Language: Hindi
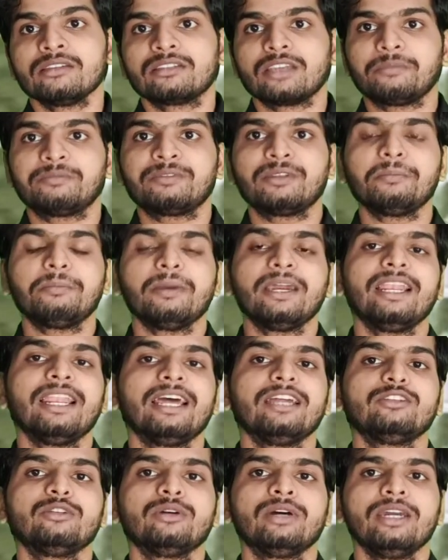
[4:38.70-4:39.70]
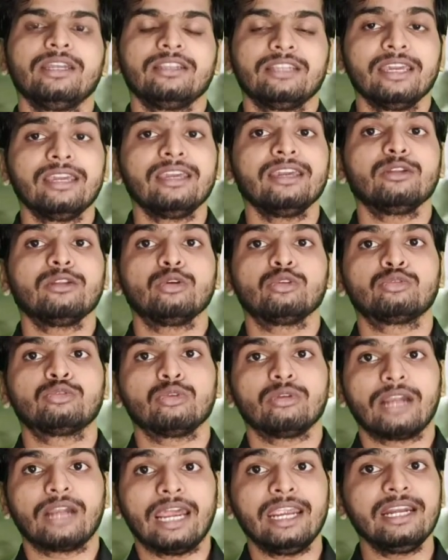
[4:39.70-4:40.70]
सबसे पहला जो है देखिए
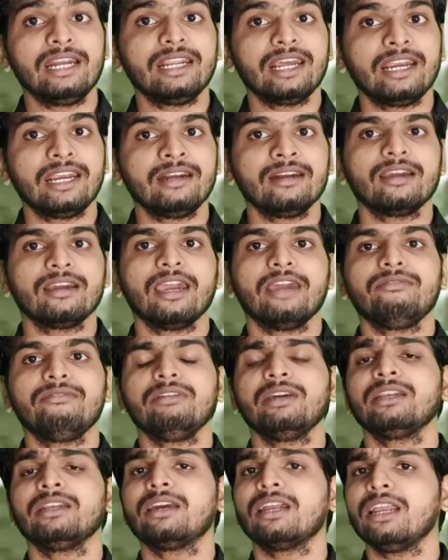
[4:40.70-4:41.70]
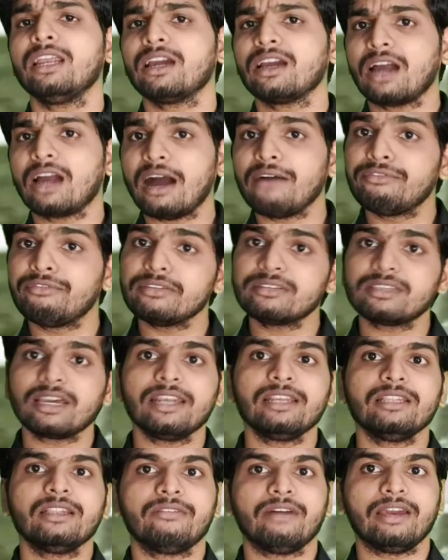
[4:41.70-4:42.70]
दोस्तों राइट हैंड के एवियन के लिए काफ़ी
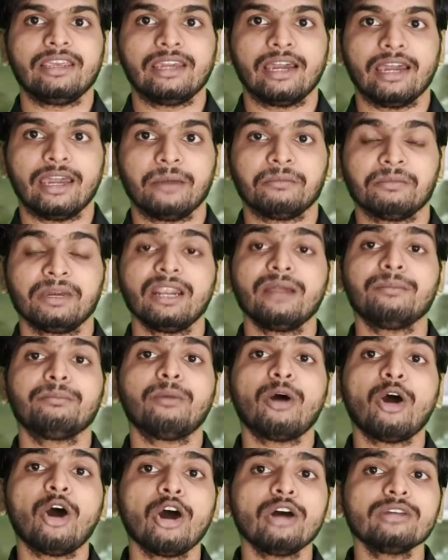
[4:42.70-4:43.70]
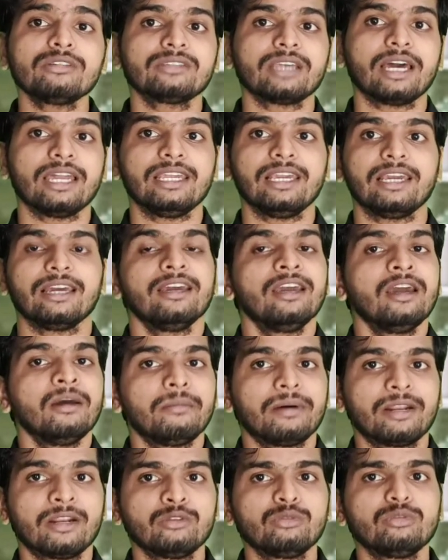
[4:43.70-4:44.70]
सारी दवाइयाँ हैं है ना बहुत सारी है
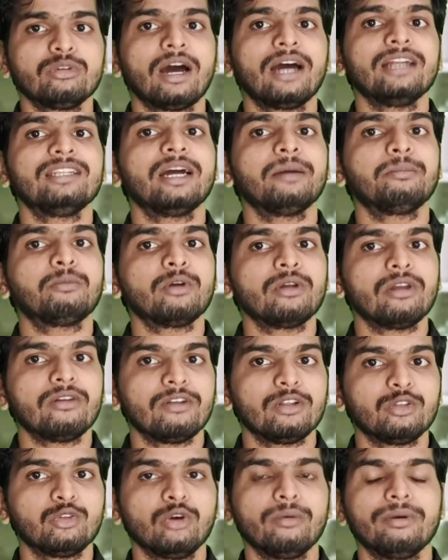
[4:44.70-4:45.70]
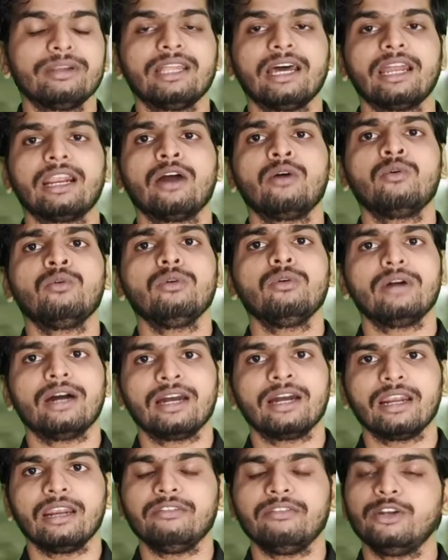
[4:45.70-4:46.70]
परंतु आज आपको केवल दो बता रहा हूँ
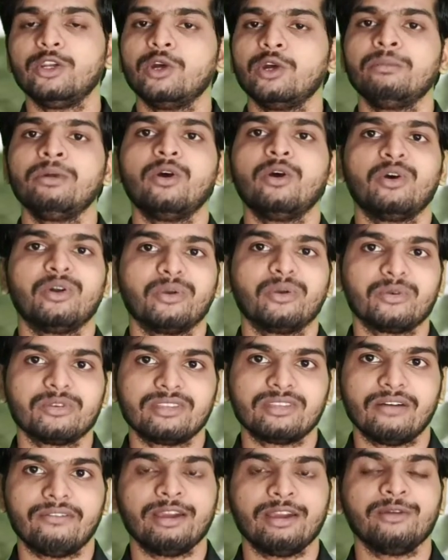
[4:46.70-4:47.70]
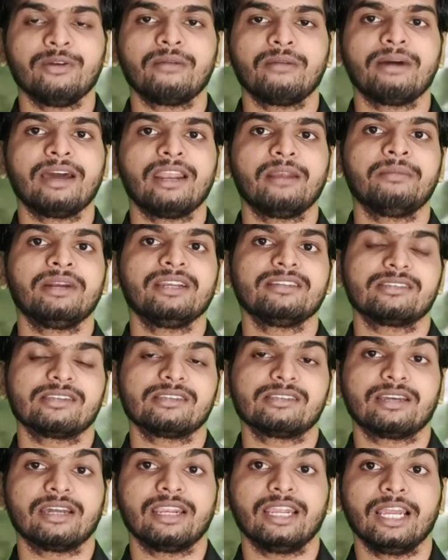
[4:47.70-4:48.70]
अगले वीडियो में और कुछ दवाइयों के बारे में
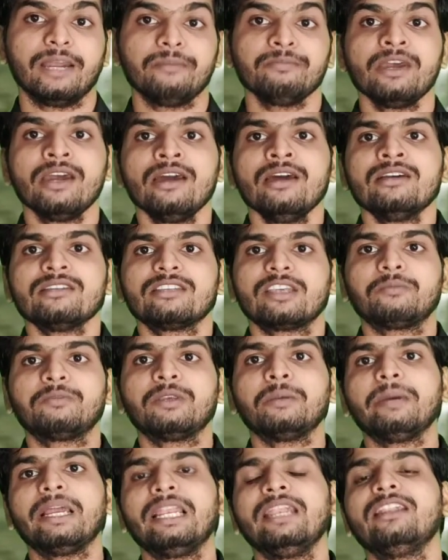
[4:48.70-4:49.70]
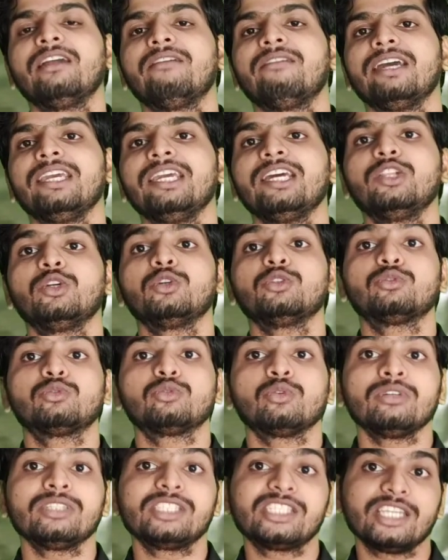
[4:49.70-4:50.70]
डिस्कस करेंगे सबसे पहली दवाई है
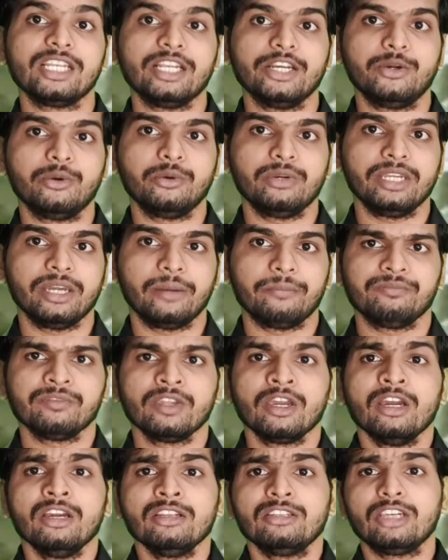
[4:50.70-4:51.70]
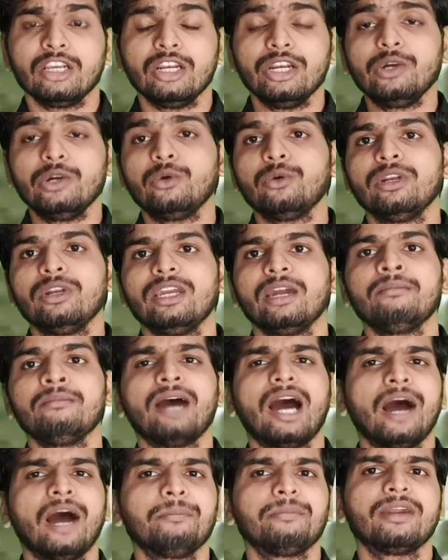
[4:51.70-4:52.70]
दोस्तों चिलीडोनियम
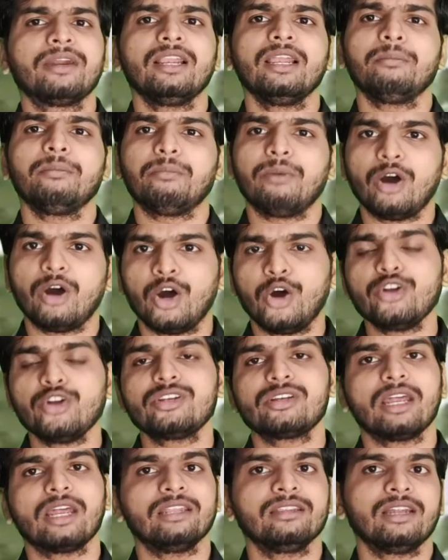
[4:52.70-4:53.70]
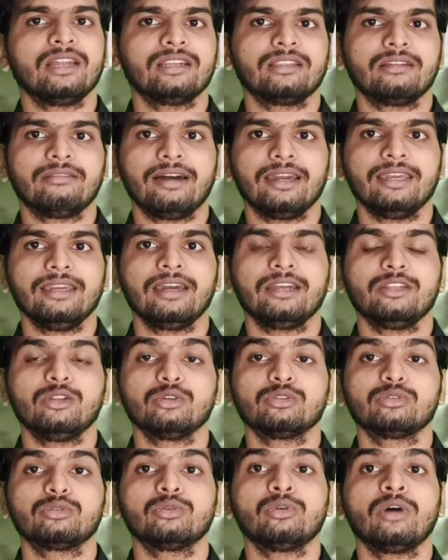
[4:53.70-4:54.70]
चिलीडोनियम आपके लिए बहुत शानदार दवाई है
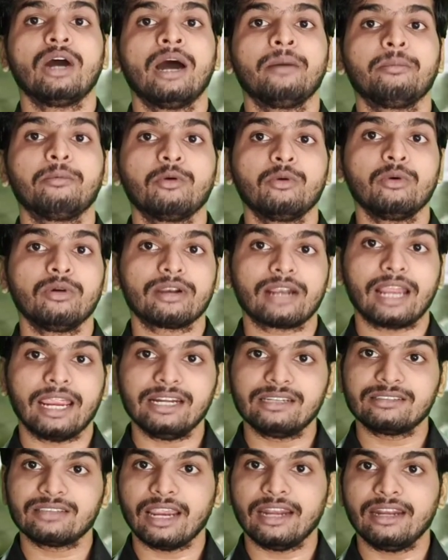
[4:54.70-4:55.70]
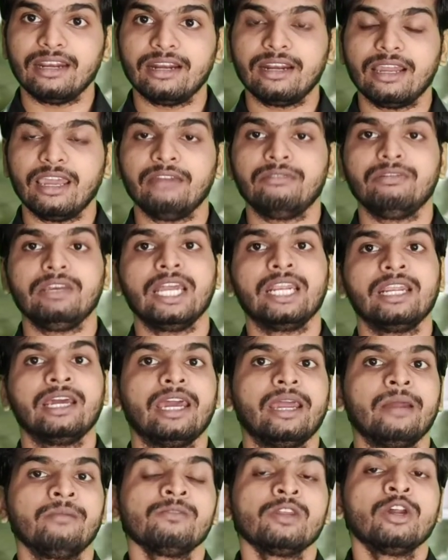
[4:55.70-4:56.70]
दोस्तों आपको राइट साइडेड एवियन
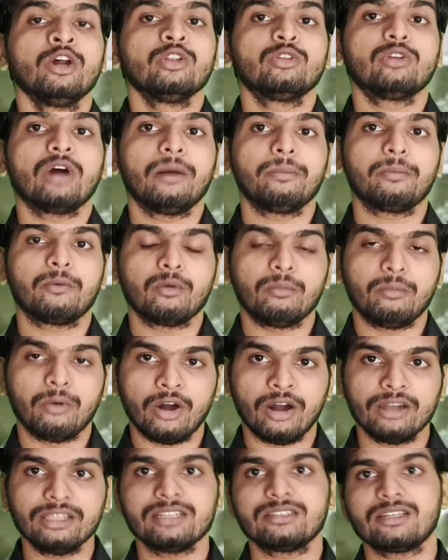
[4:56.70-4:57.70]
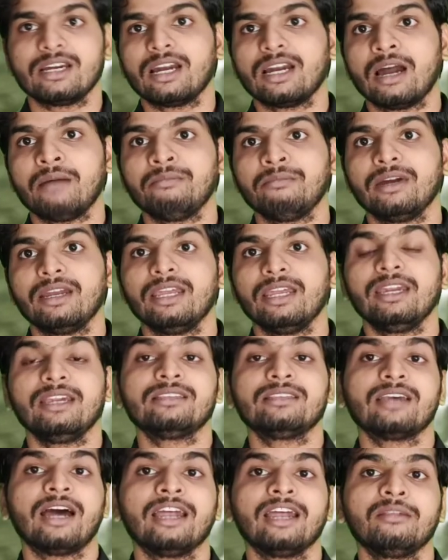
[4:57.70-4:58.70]
है तो आपको बहुत अच्छा काम
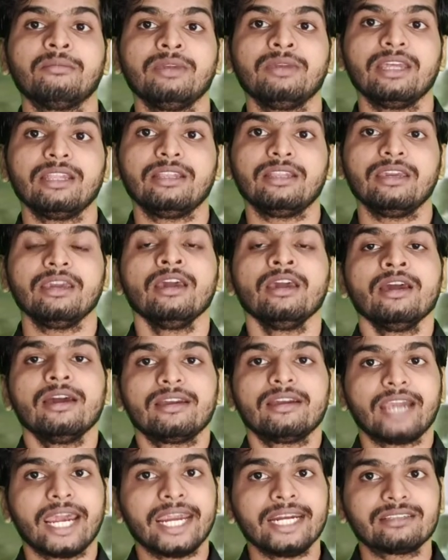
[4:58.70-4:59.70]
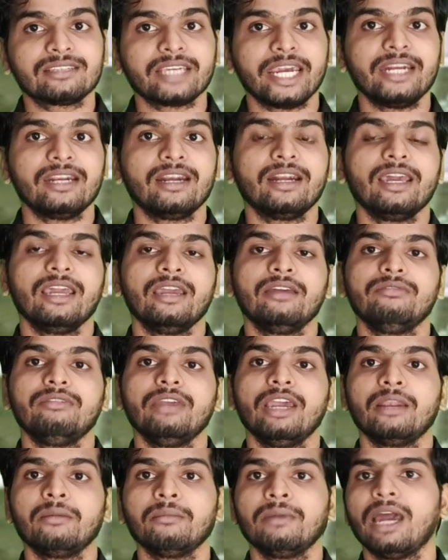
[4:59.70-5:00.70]
करेगी साथ में यदि राइट साइडेड
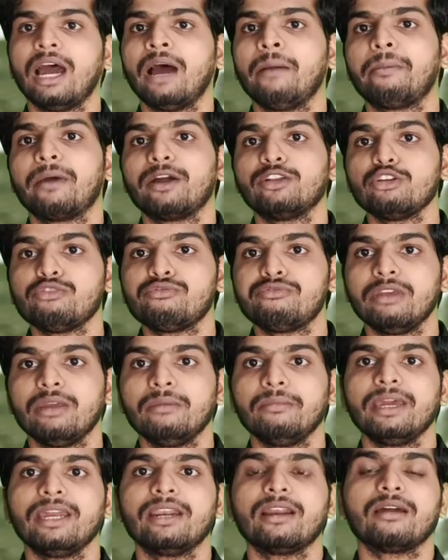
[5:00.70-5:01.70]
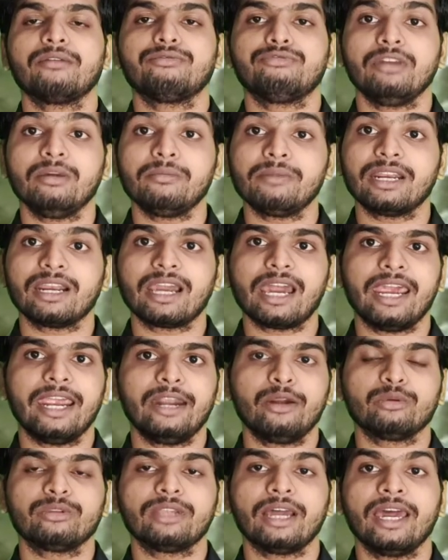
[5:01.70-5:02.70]
एवियन में आपका जो फीमेल फीमर का
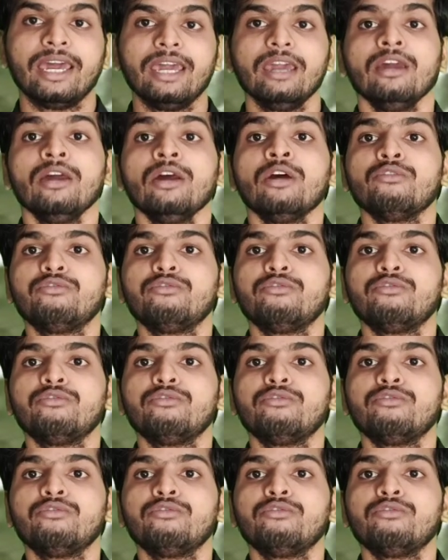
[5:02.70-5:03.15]
हेड होता है